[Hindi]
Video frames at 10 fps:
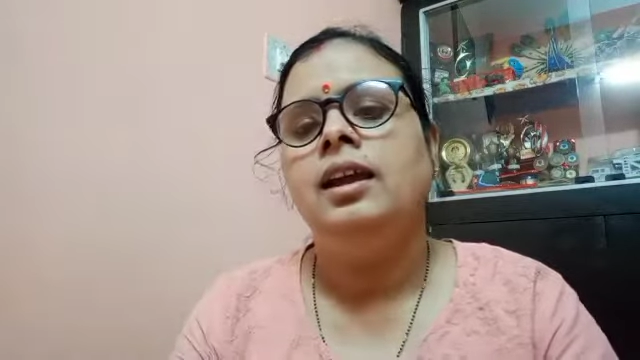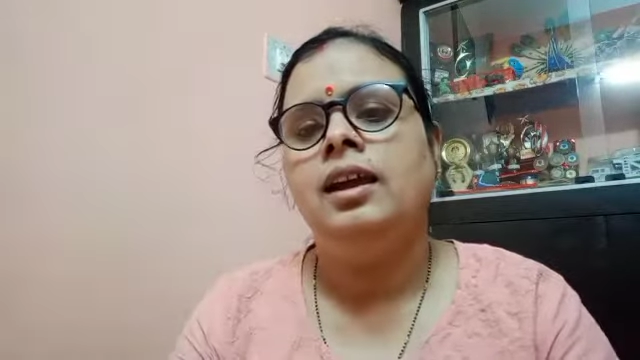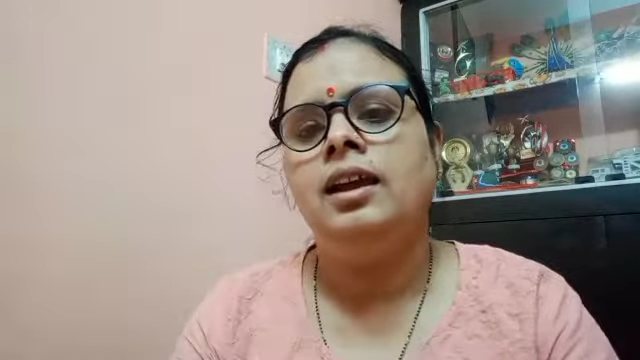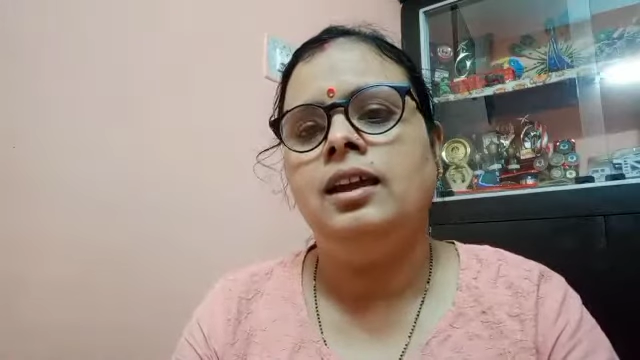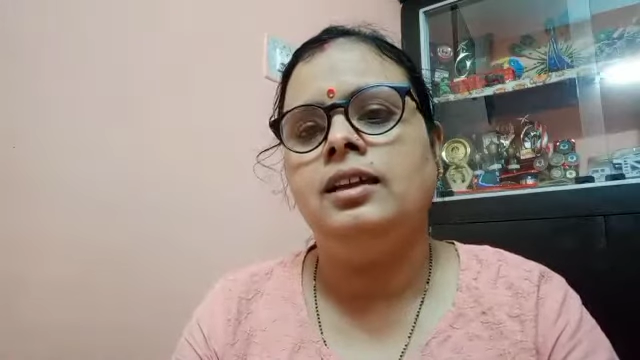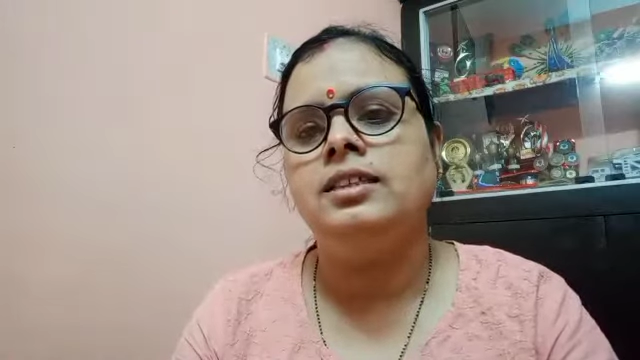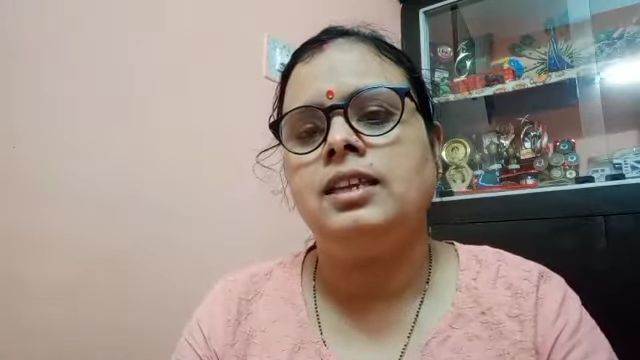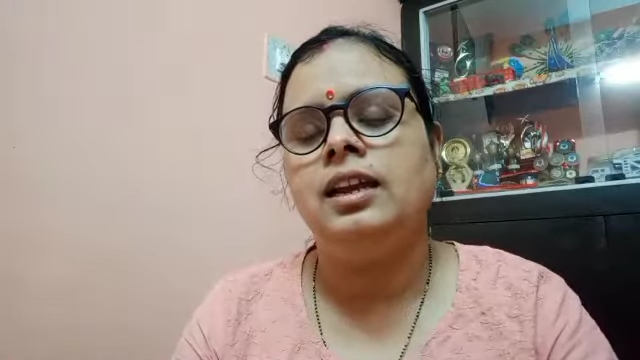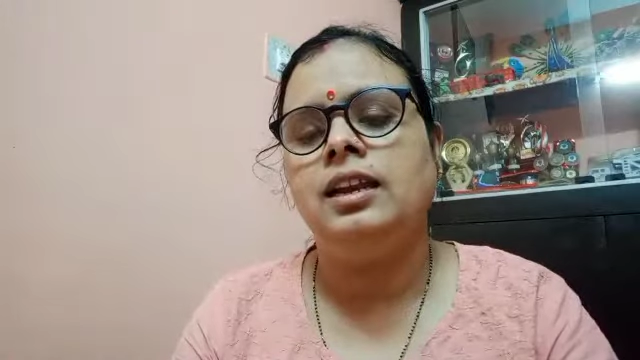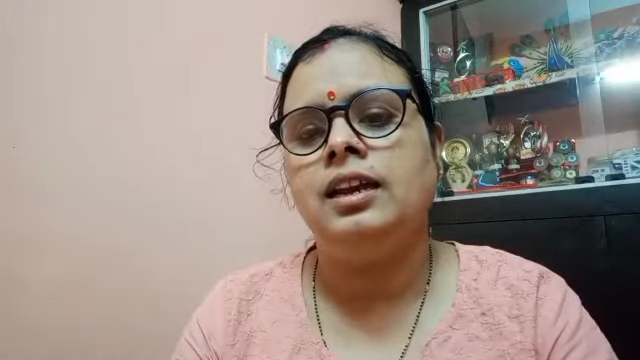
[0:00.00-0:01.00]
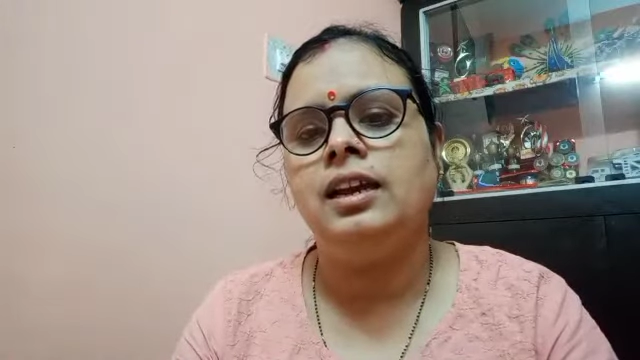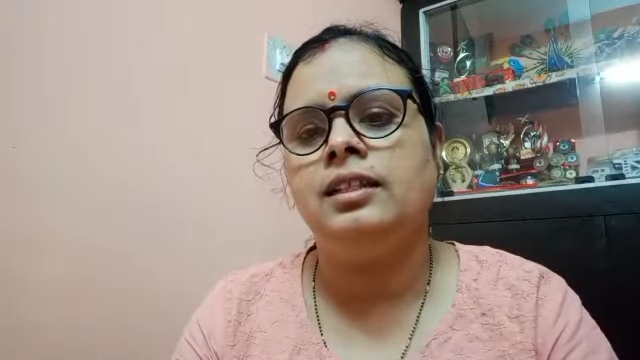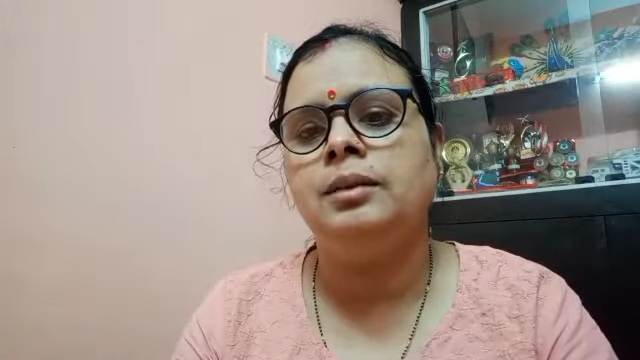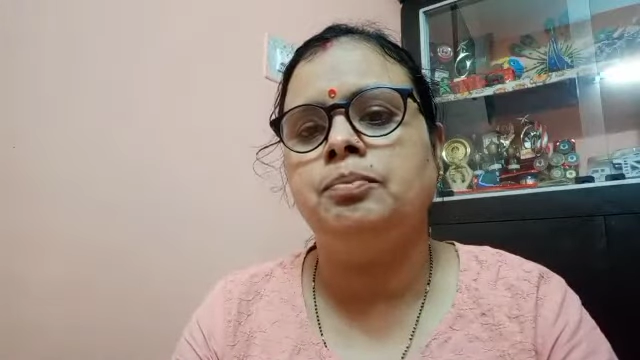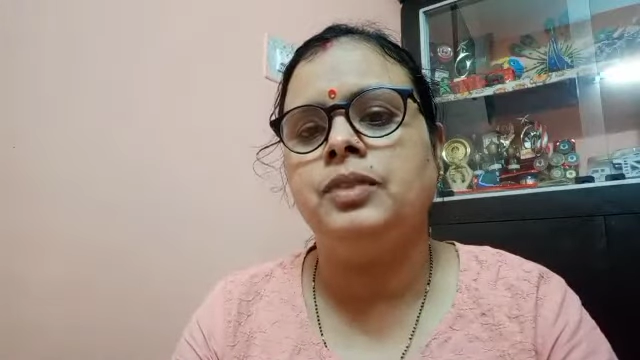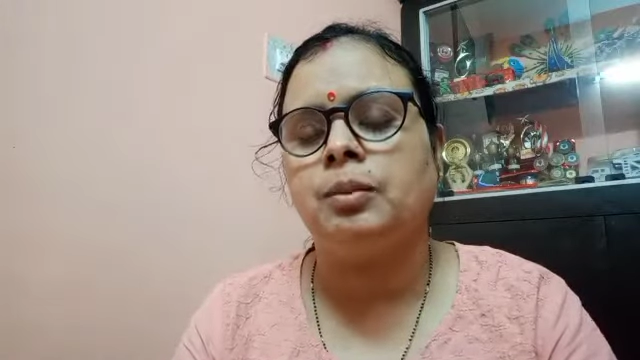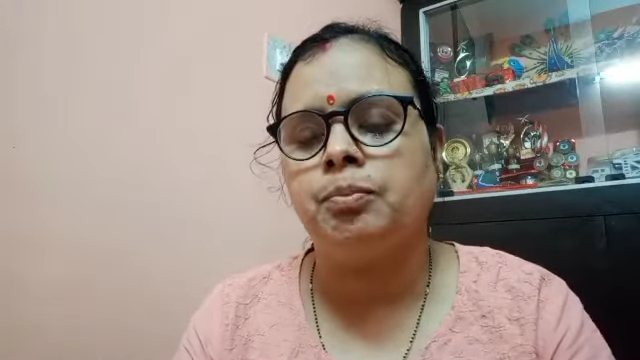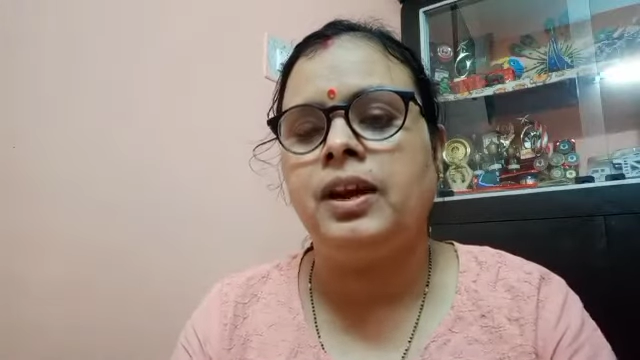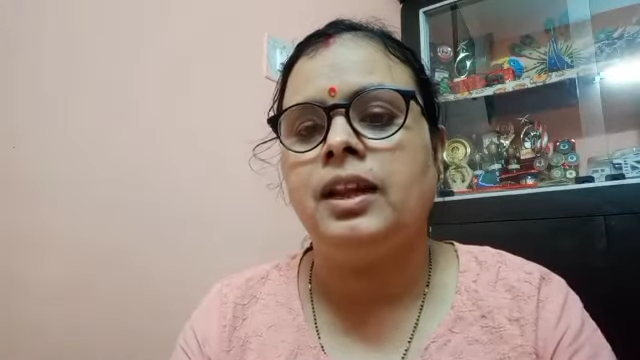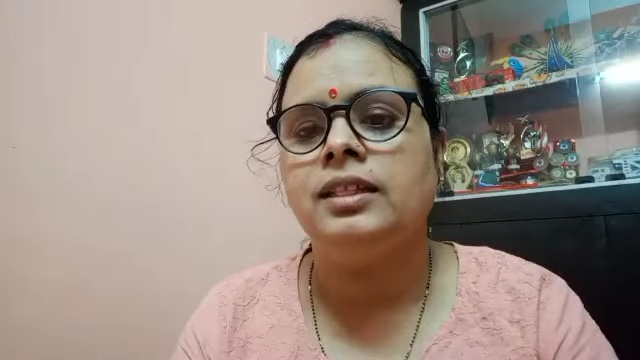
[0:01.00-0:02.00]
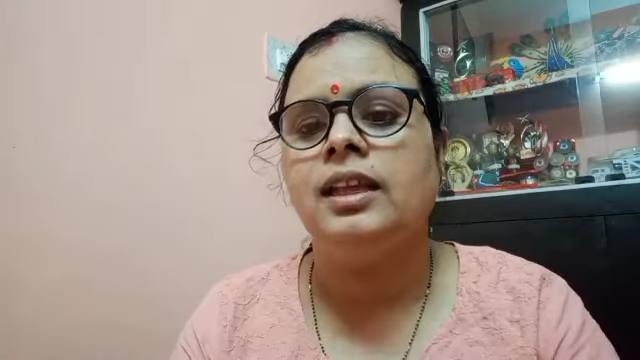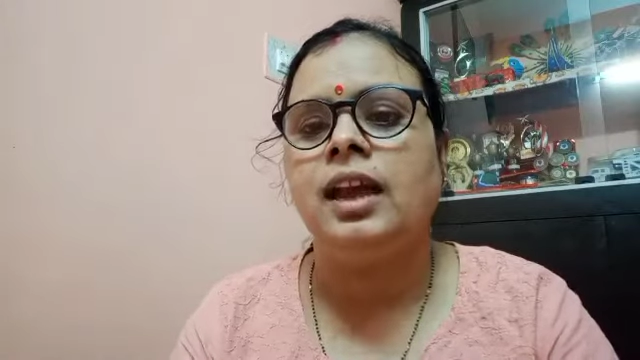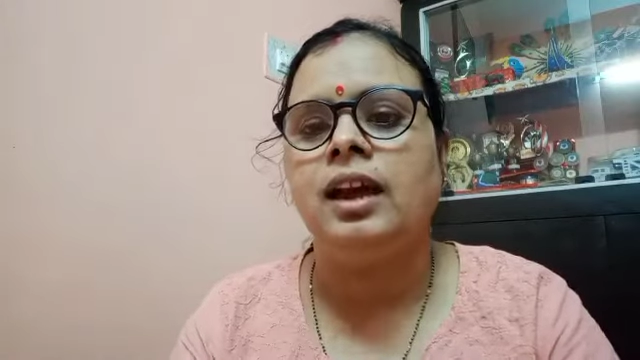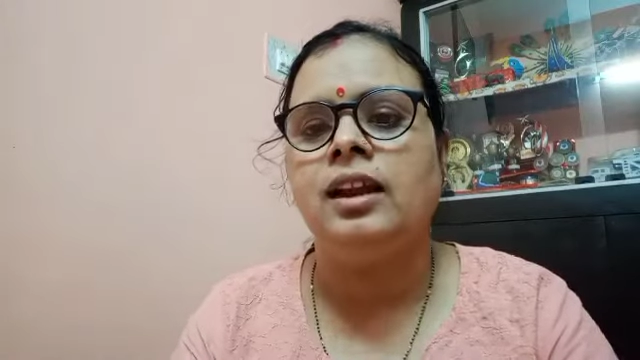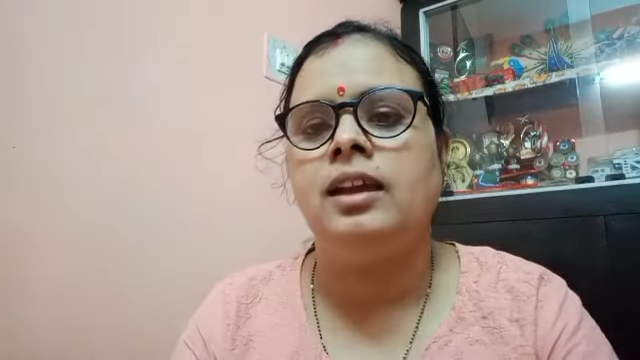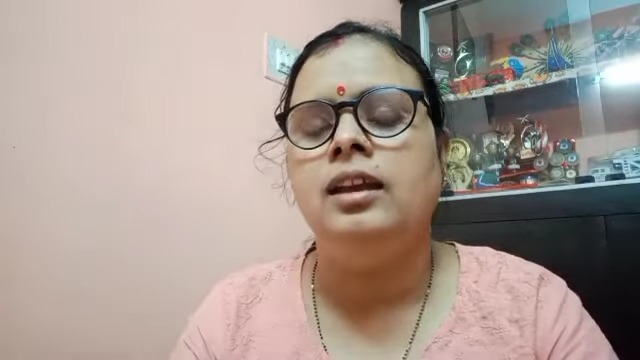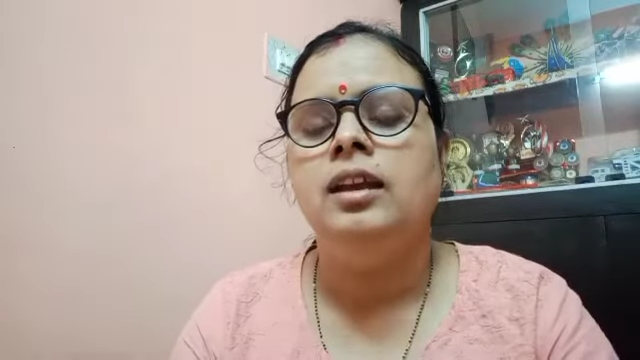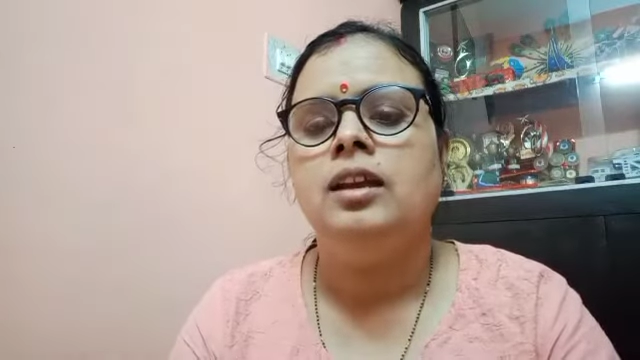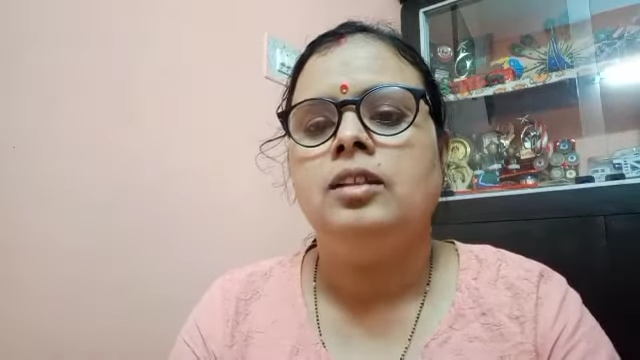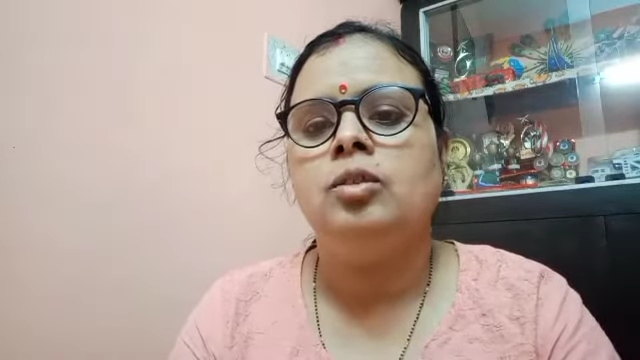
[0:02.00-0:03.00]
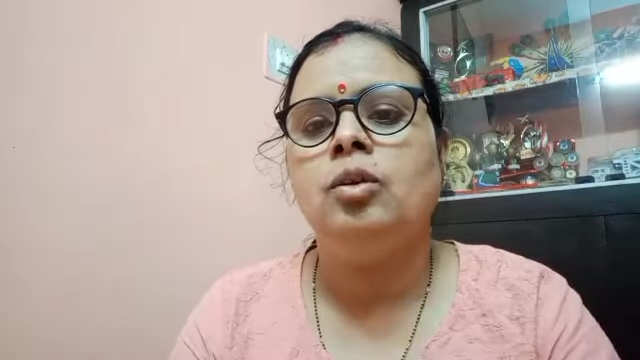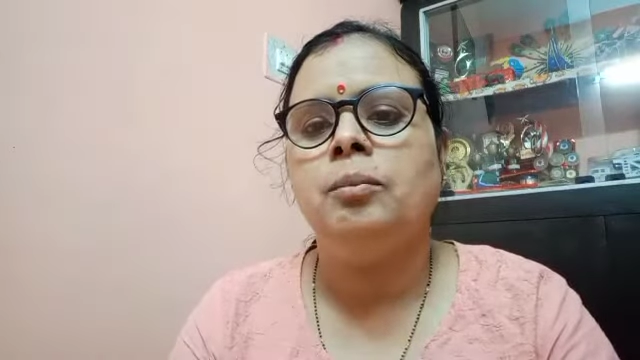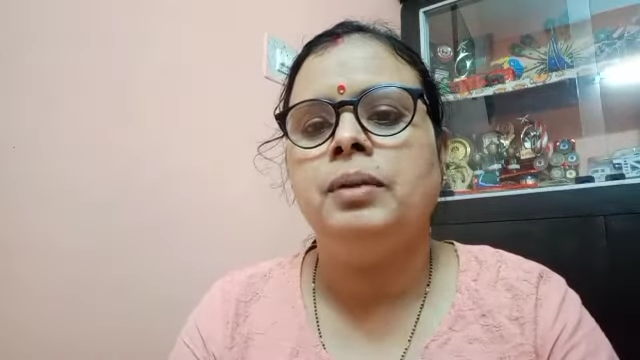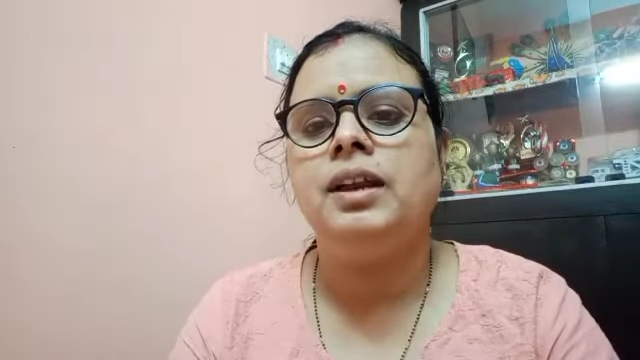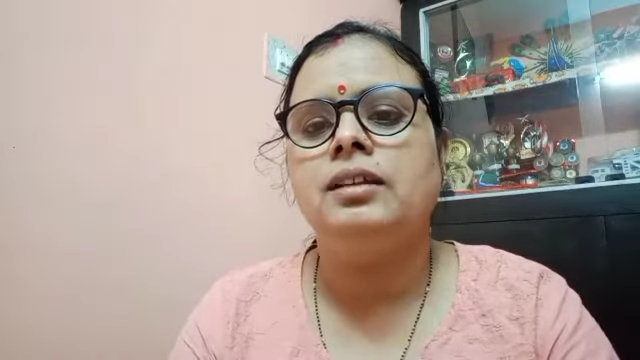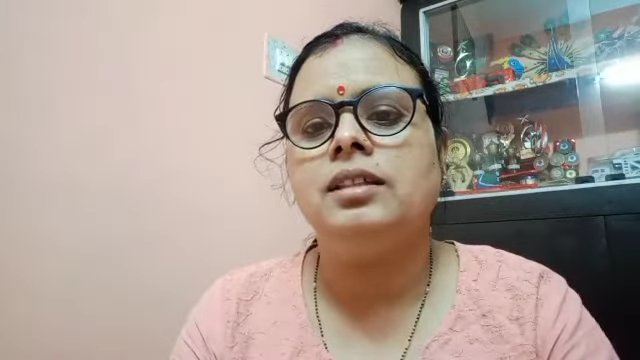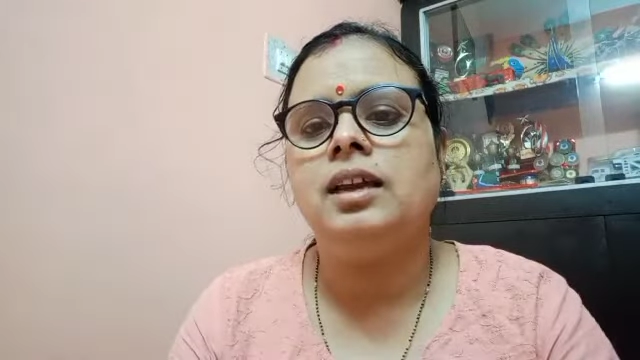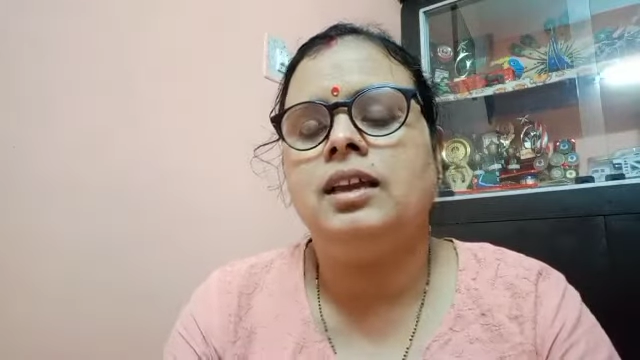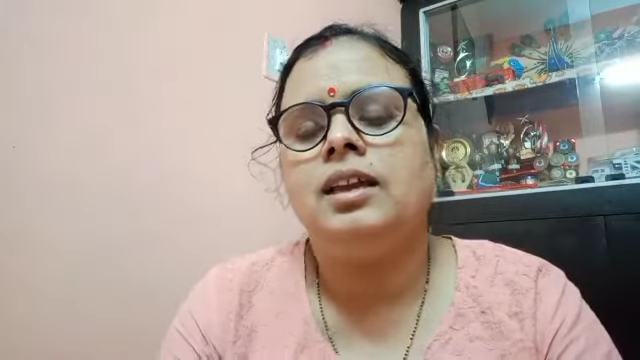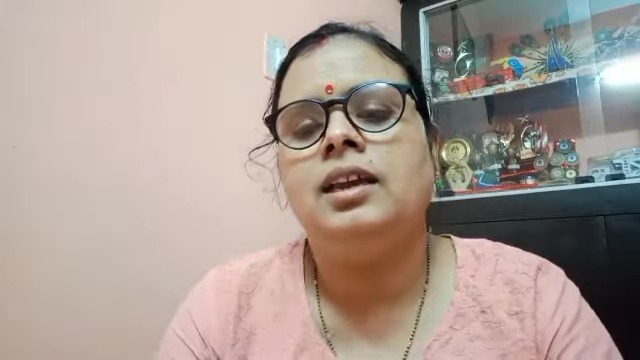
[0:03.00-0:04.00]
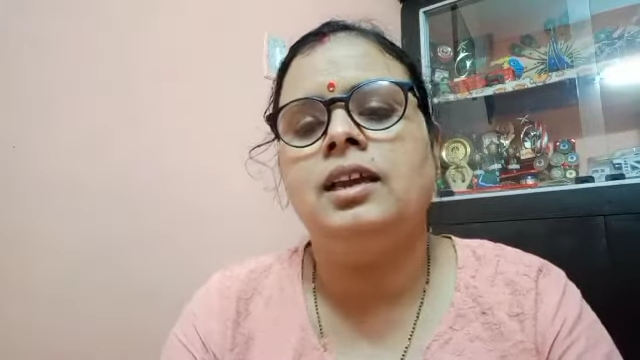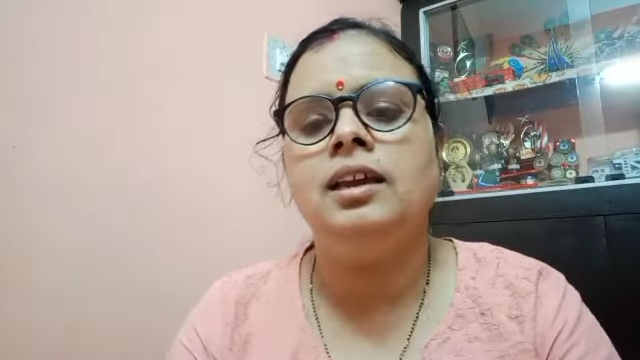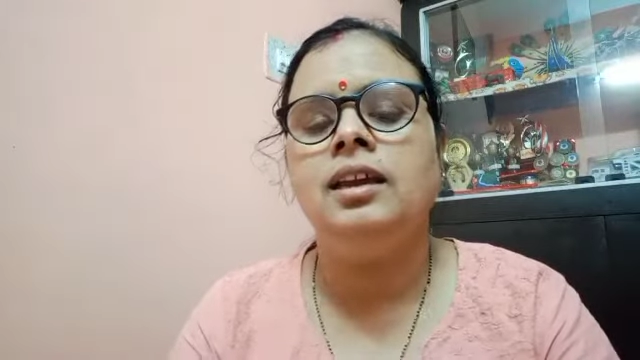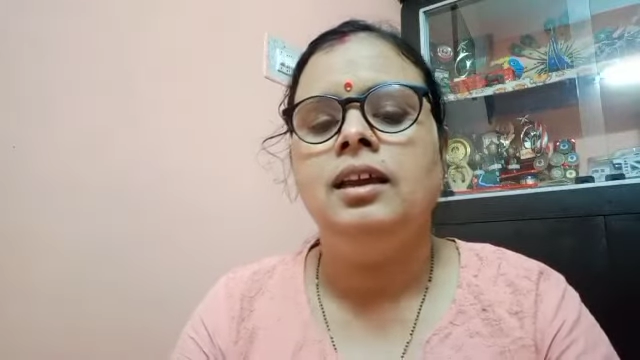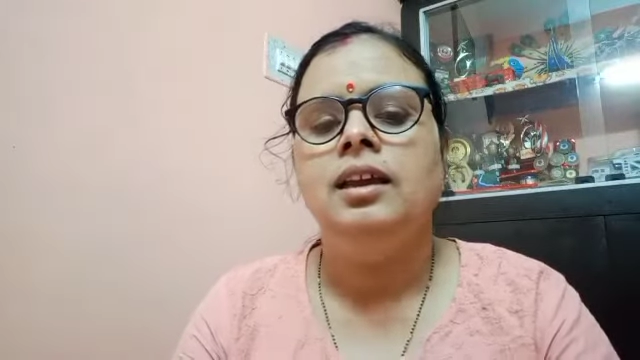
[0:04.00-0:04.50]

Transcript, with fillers: ए, इसके लिए एकदम तत्पर रहे तैयार रहे तो हमें लगता है कि